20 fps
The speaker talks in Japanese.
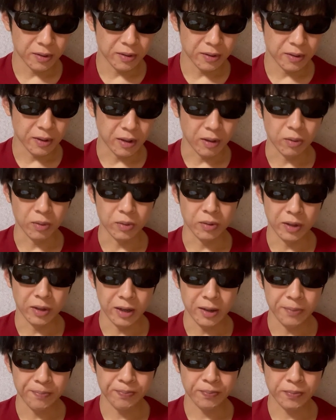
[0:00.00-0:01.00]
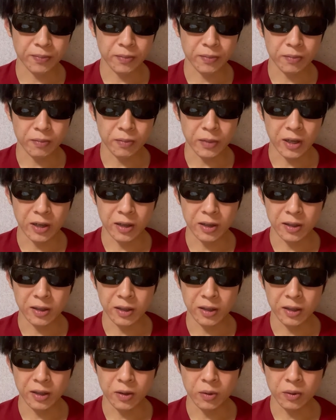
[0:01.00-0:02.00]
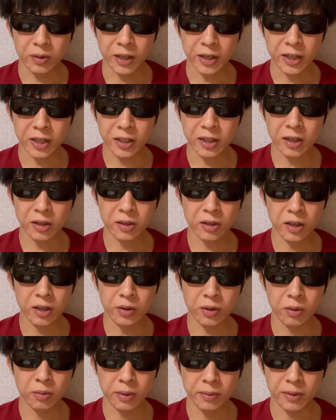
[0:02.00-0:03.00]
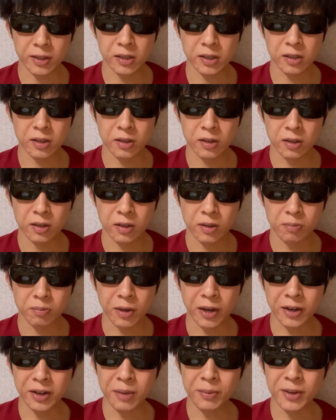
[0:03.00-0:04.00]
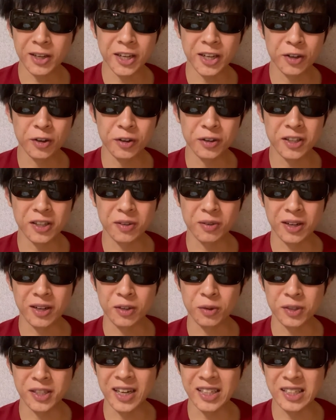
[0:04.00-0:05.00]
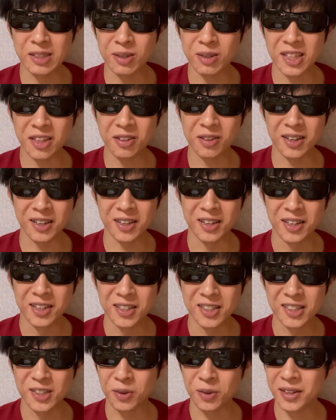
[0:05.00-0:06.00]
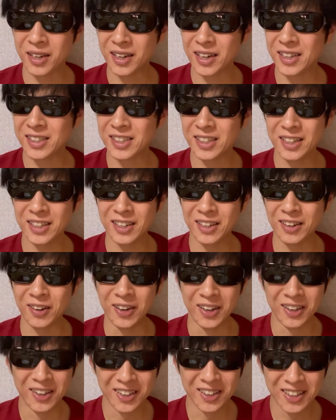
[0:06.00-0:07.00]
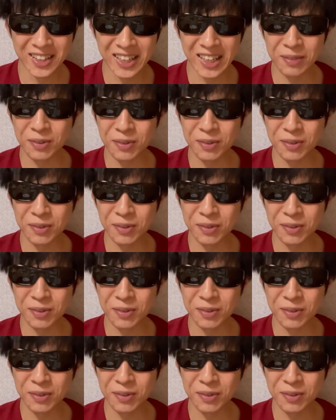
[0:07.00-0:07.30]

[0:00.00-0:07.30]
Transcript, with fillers: なるほどね。まあ、いろんな生き方があっていいと思います。まあ、ある意味、ひろゆきとか、与沢翼とか、そんな感じの気